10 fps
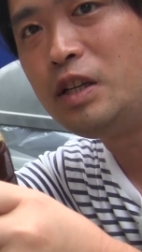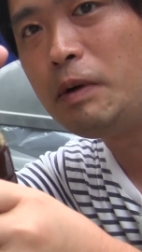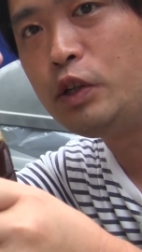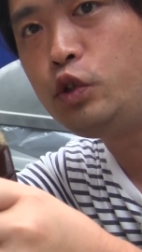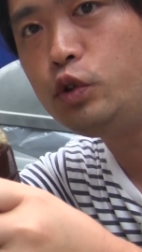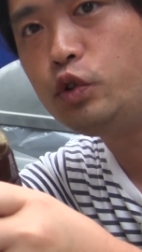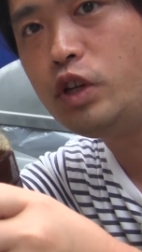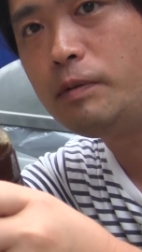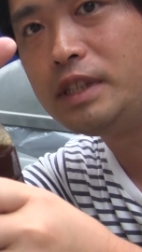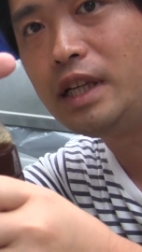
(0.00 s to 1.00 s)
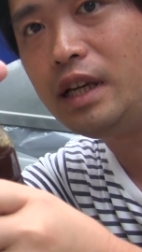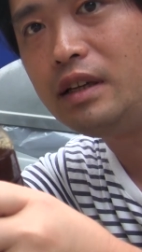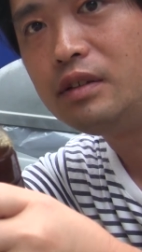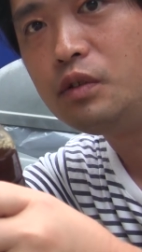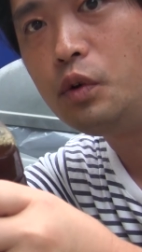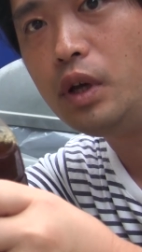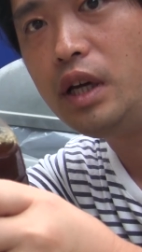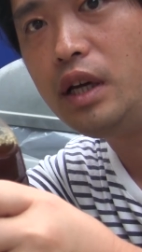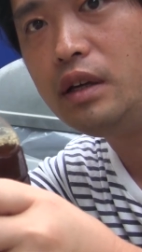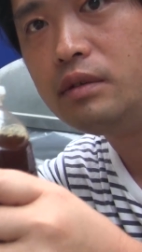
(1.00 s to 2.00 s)
今シュッと言いましたねこ
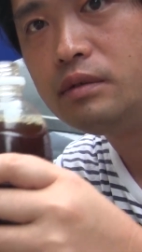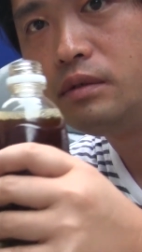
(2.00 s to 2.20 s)
れ